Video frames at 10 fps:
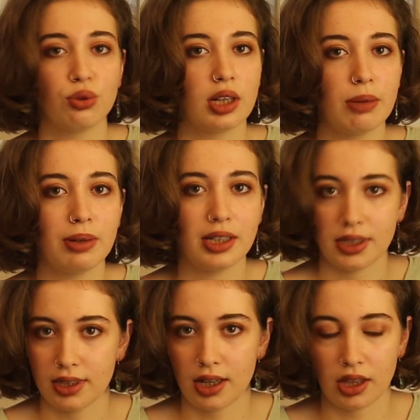
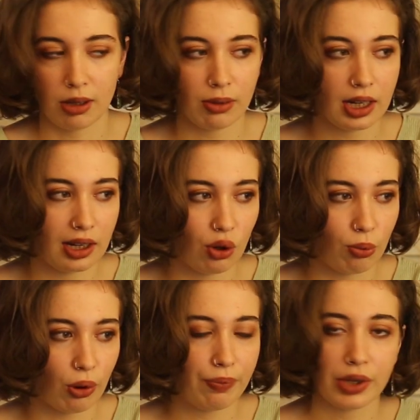kullanabiliriz anlamına
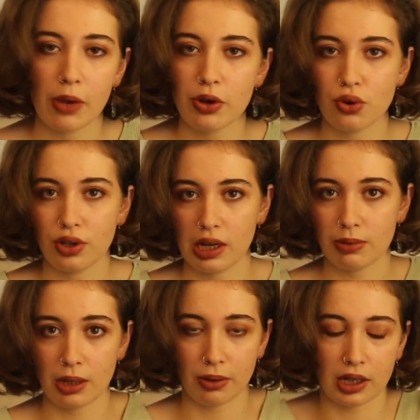geliyor bu. Hemen
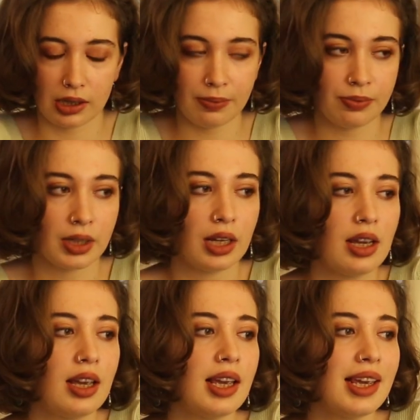örneğimize bakalım.
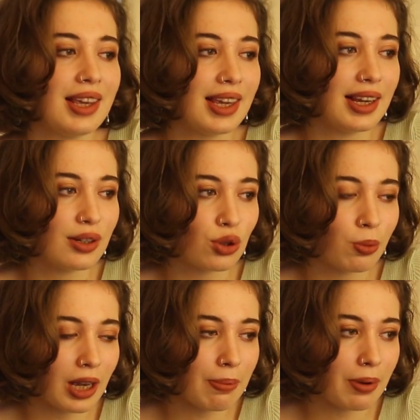Il se
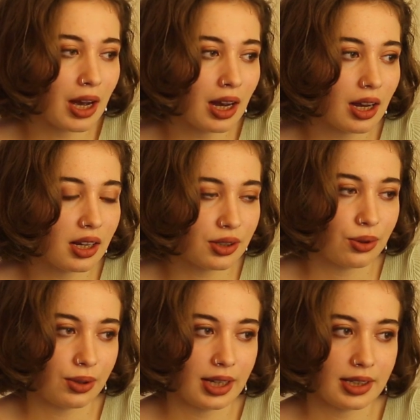prépare à
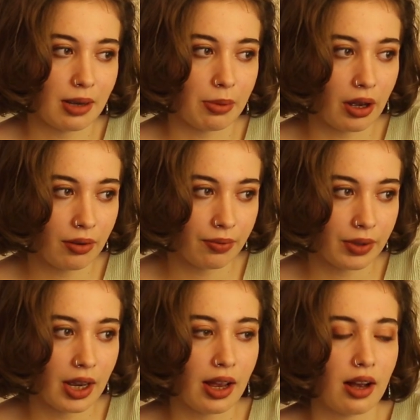son examen
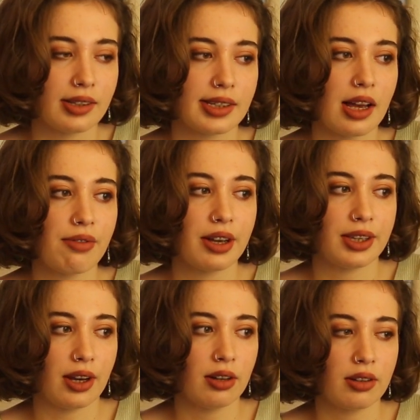en
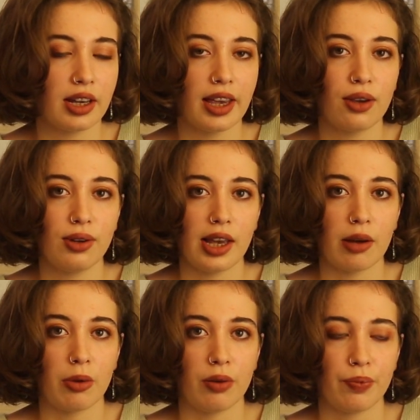travaillant
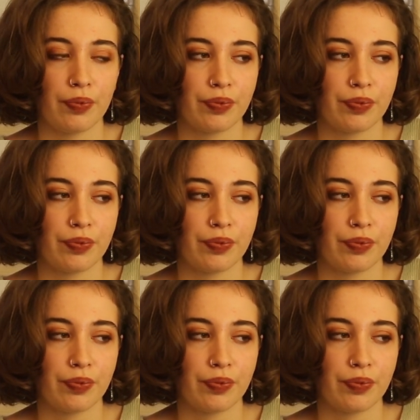régulièrement.